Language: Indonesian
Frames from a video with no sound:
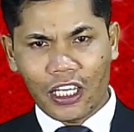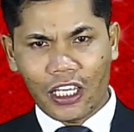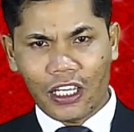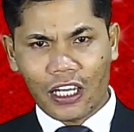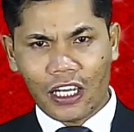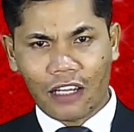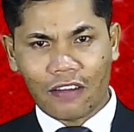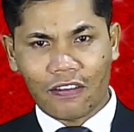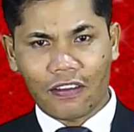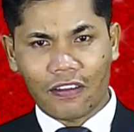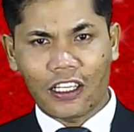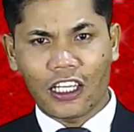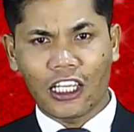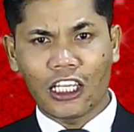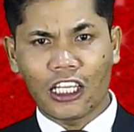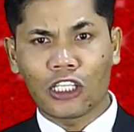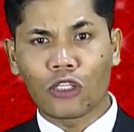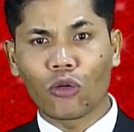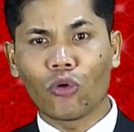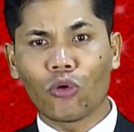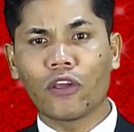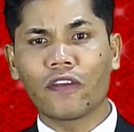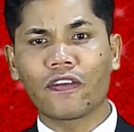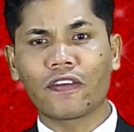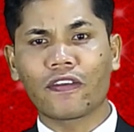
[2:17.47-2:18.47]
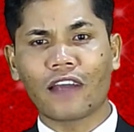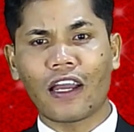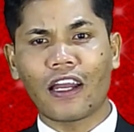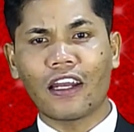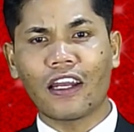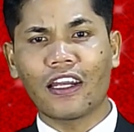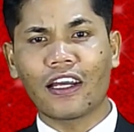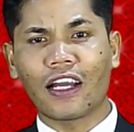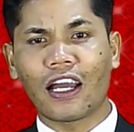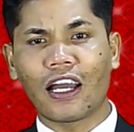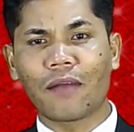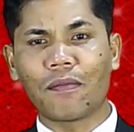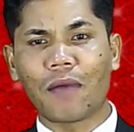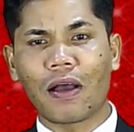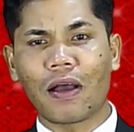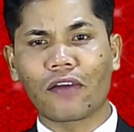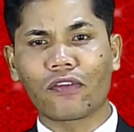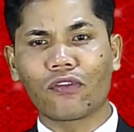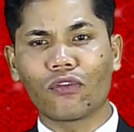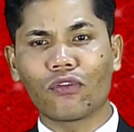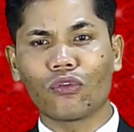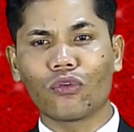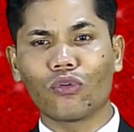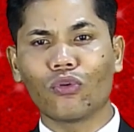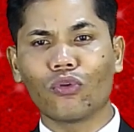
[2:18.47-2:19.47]
nats ini dituliskan dengan
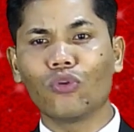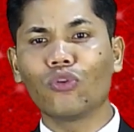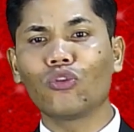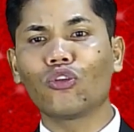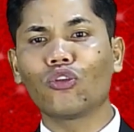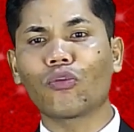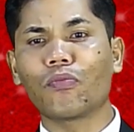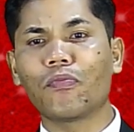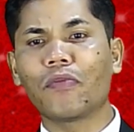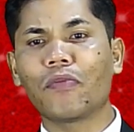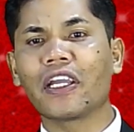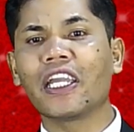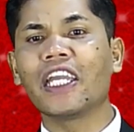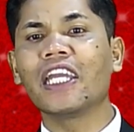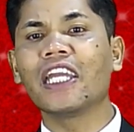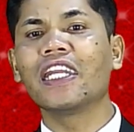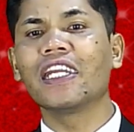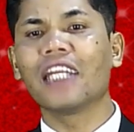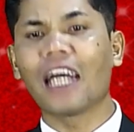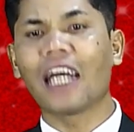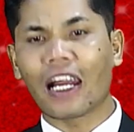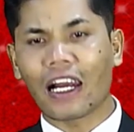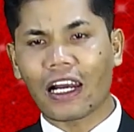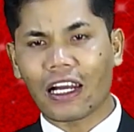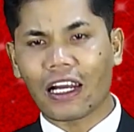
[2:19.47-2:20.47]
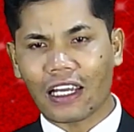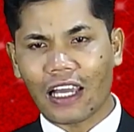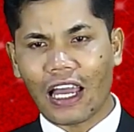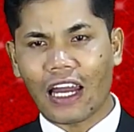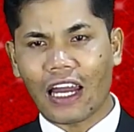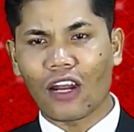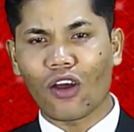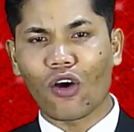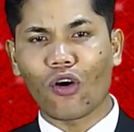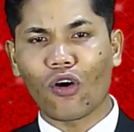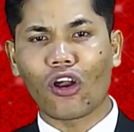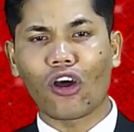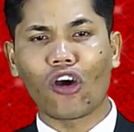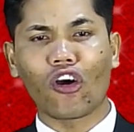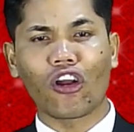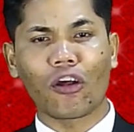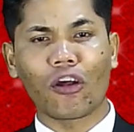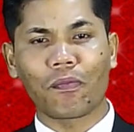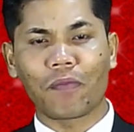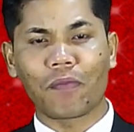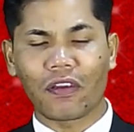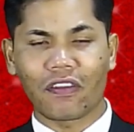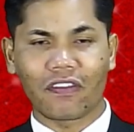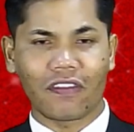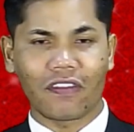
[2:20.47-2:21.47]
maksud untuk menghindarkan orang-orang
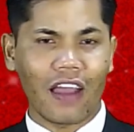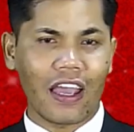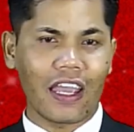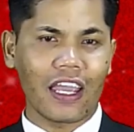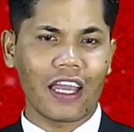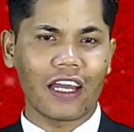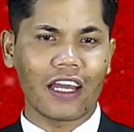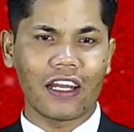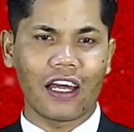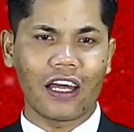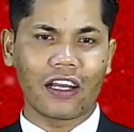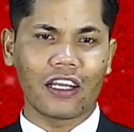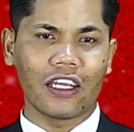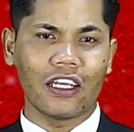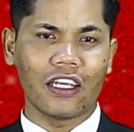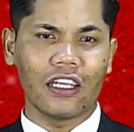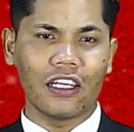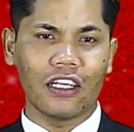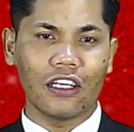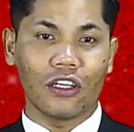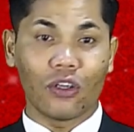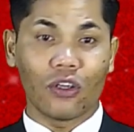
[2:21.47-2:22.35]
percaya dari